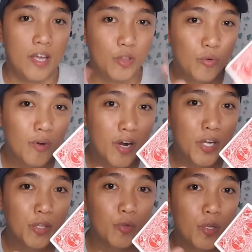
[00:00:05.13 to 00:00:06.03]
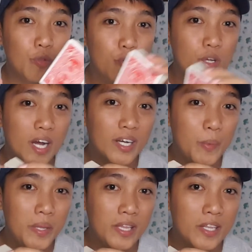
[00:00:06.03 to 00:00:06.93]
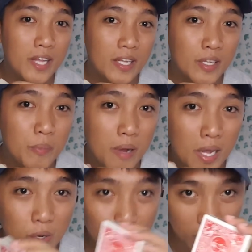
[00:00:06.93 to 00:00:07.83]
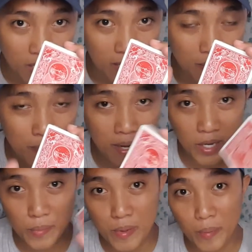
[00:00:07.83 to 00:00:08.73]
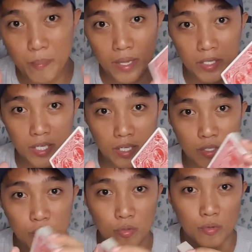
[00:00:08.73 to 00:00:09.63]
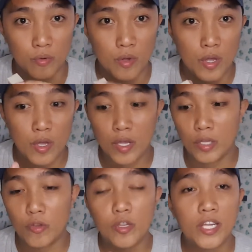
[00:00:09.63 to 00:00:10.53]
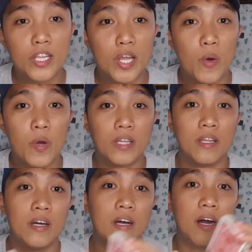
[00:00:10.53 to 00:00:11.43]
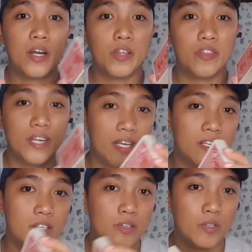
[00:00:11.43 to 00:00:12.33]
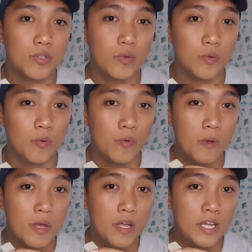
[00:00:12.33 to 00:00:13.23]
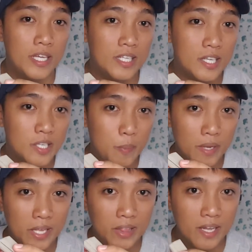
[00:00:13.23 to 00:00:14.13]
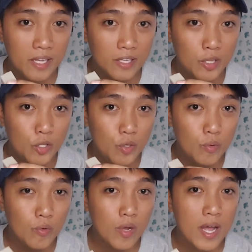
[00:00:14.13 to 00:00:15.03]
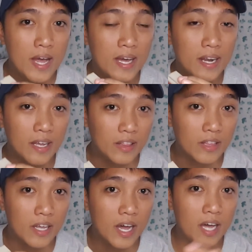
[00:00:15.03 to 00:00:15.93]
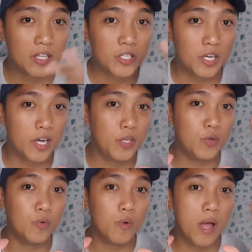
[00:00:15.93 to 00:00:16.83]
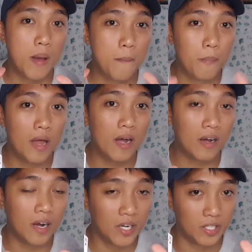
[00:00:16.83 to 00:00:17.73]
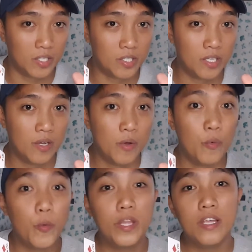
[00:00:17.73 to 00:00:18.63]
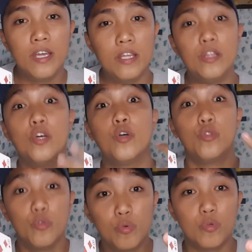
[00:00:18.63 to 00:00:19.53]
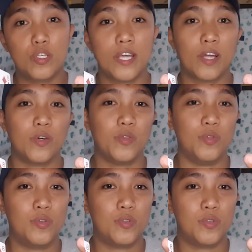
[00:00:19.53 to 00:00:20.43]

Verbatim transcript: Itong card na to, ito yung gagamitin natin mga lodi para mag-magic. So, ito yung tinatawag na card tricks. So, isa-separate natin yung red at saka yung black cards within 2 seconds.